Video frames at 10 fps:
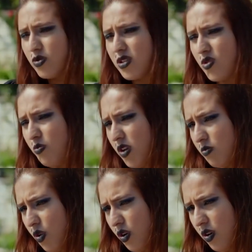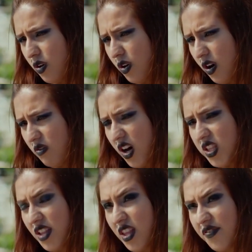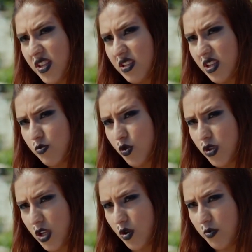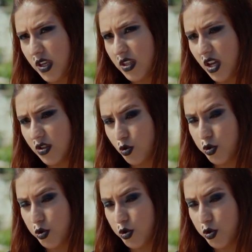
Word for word: Kurnaz göbeği mi o? Vallahi nefret ederim kurnaz göbeğinden.